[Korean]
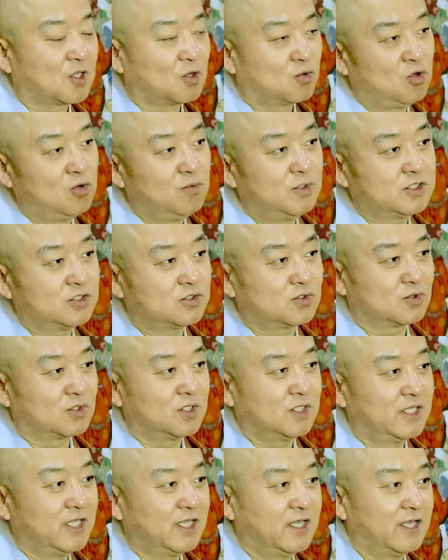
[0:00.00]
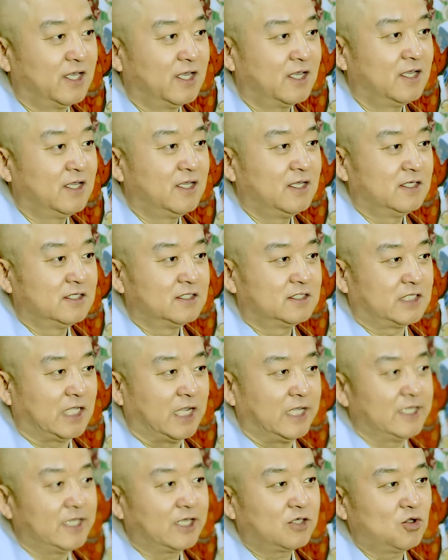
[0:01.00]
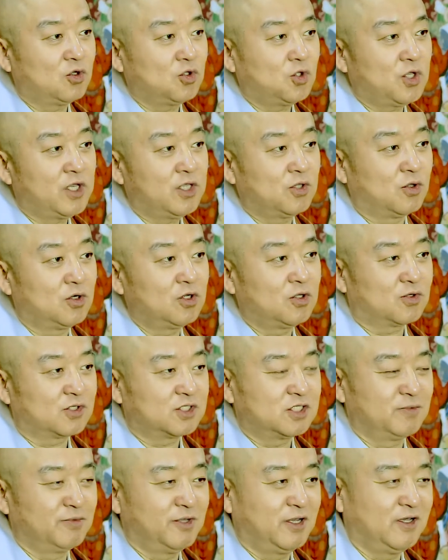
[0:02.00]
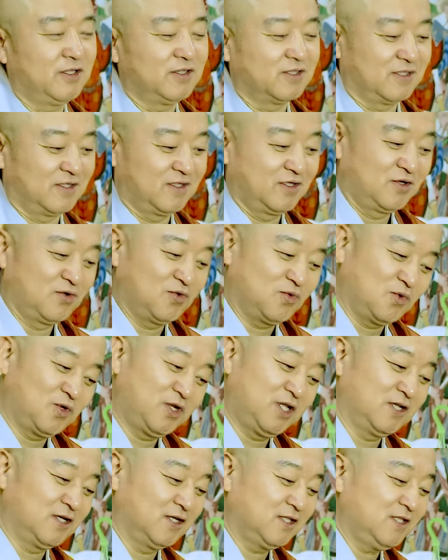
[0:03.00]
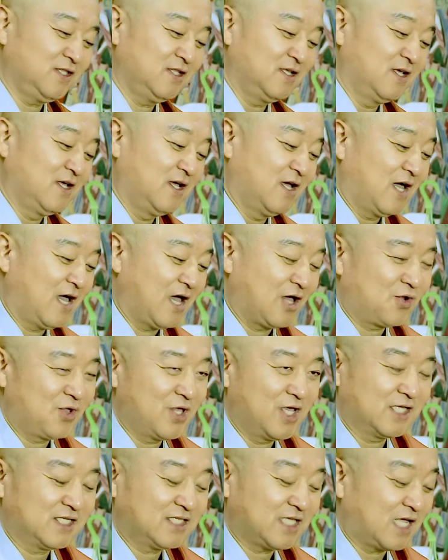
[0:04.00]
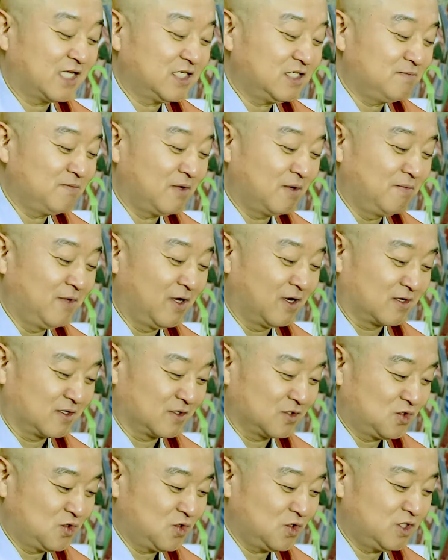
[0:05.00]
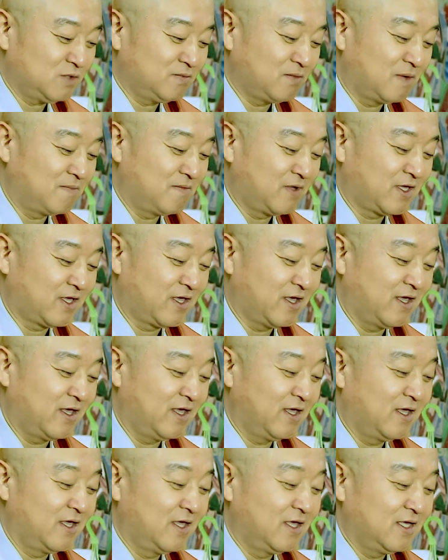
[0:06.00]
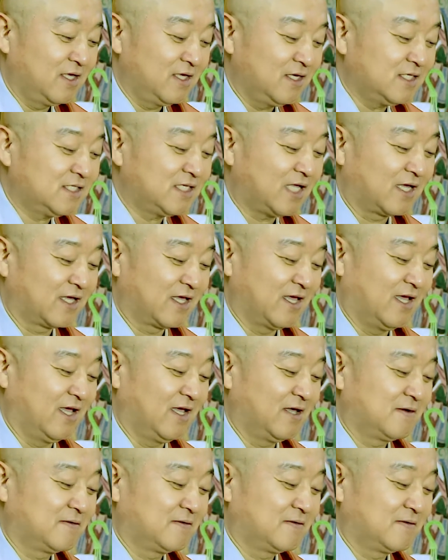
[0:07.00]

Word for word: 굶어서 죽는데 자이나교도의 논리로 치면 우리는 하루에 40만 명, 수십만 명의 이상의